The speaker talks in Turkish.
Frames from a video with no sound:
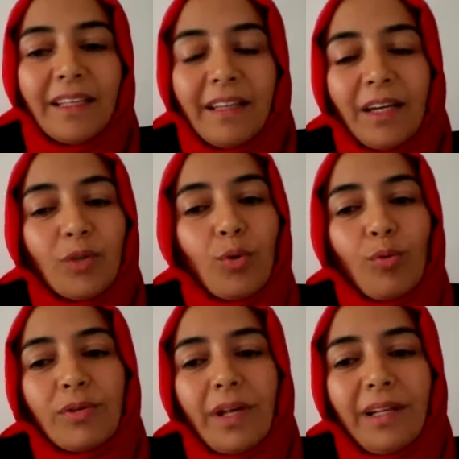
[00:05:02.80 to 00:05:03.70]
Daha çok
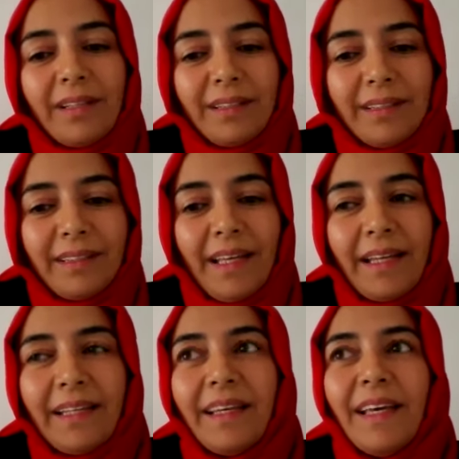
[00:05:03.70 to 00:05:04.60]
güzel
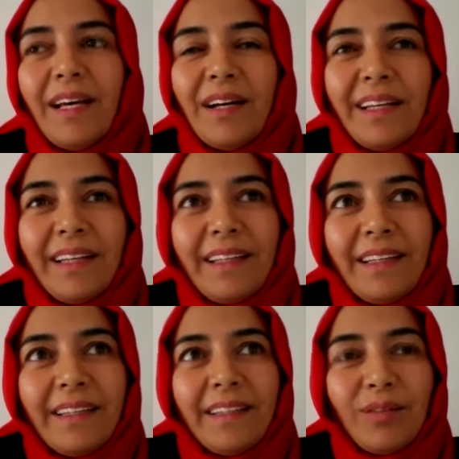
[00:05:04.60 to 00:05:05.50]
yani
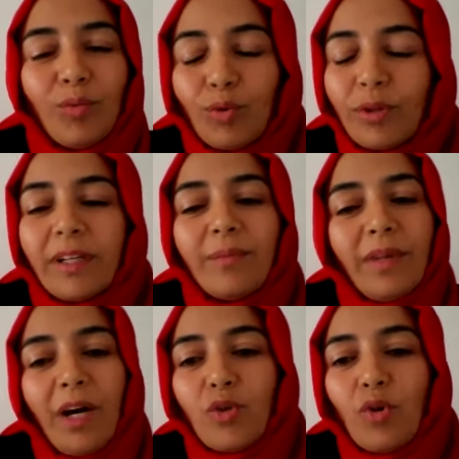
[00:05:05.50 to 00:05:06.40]
e, umutlarım
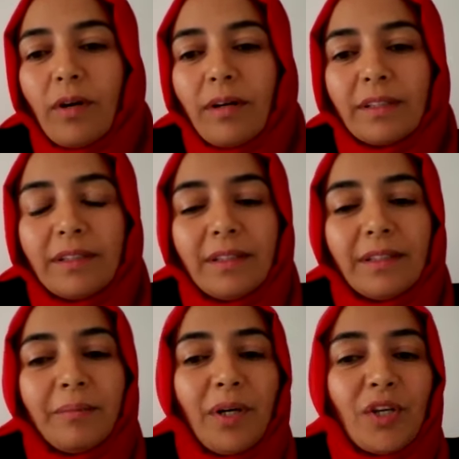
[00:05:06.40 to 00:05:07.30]
daha çok arttı.
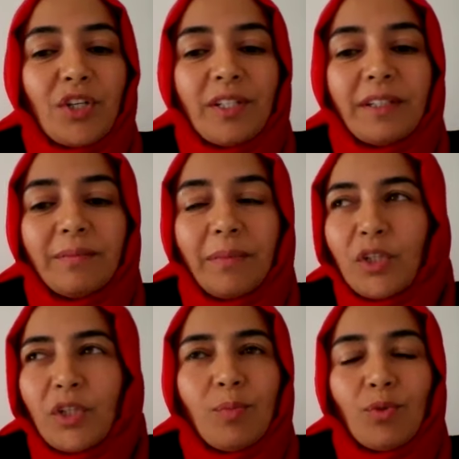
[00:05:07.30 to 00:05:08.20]
Bakışlarım,
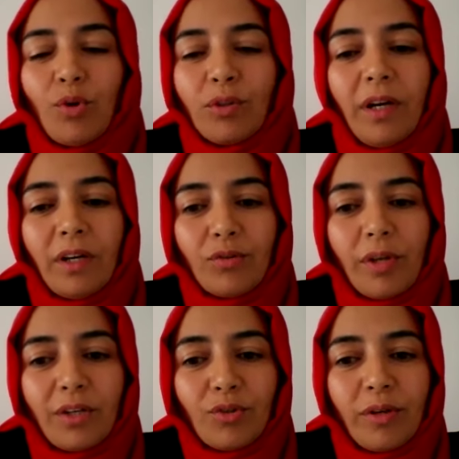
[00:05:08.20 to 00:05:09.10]
bakış açım çok daha
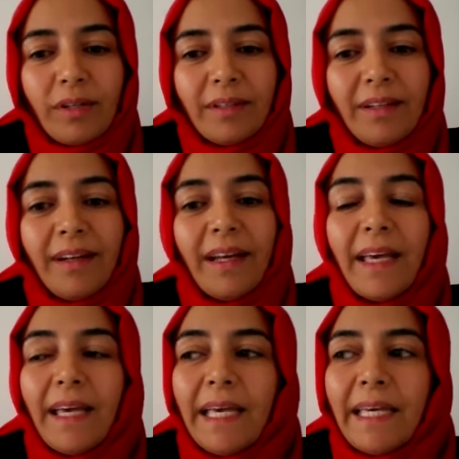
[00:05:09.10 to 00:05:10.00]
güzel şu anda.
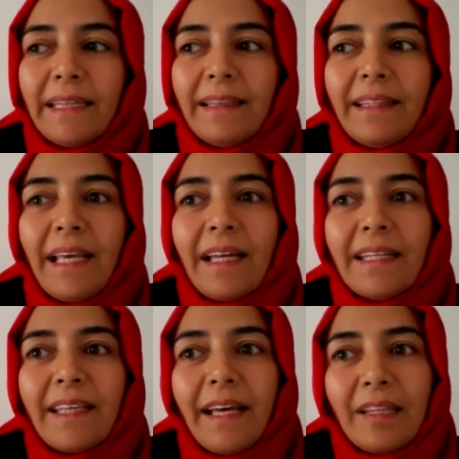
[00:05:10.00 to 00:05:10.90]

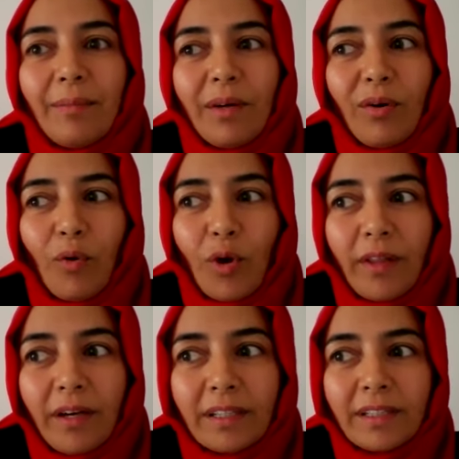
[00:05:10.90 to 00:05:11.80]
Yani kendime o
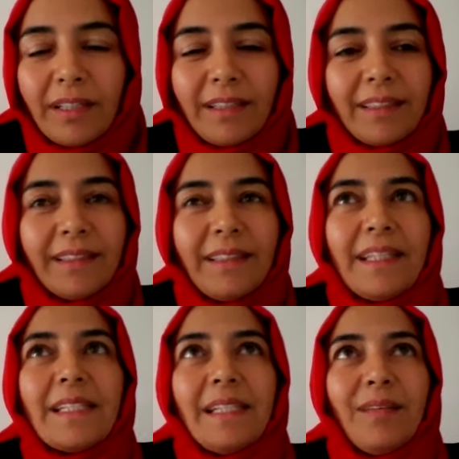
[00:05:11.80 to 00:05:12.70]
kadar e,
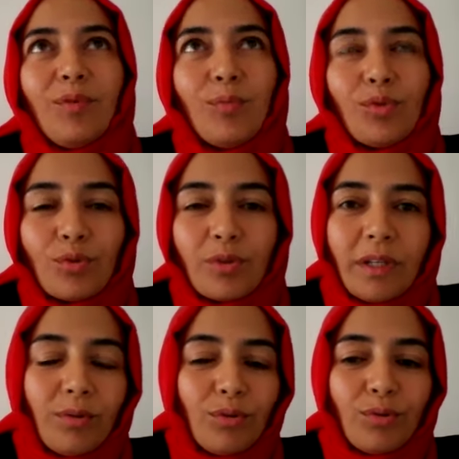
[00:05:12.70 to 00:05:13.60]
nasıl diyeyim
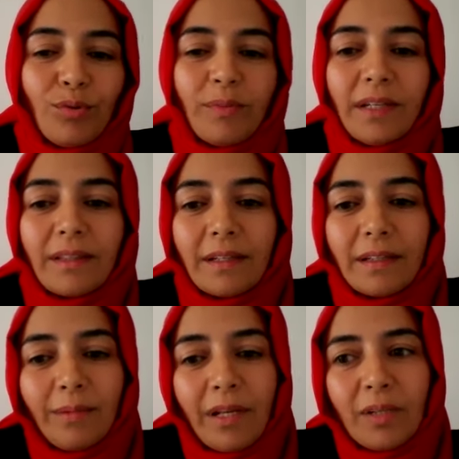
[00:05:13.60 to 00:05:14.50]
umutsuzluğa düştüğümde
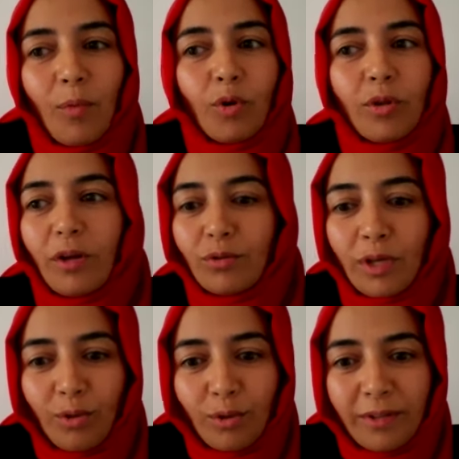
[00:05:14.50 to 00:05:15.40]
hatırlatabileceğim o kadar güzel
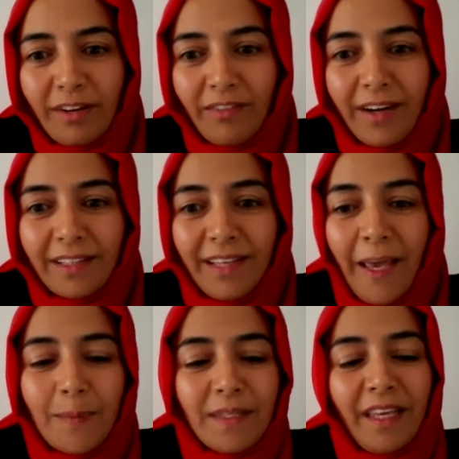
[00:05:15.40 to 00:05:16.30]
sözler var ki
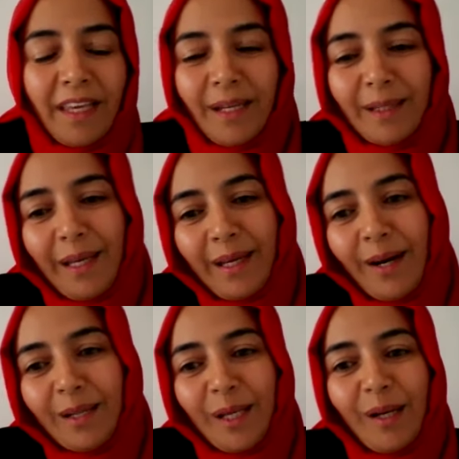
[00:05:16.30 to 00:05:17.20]
hepsini tekrar
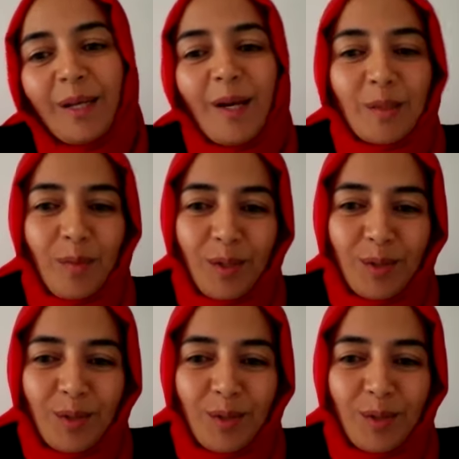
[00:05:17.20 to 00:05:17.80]
tekrar, tekrar yazmak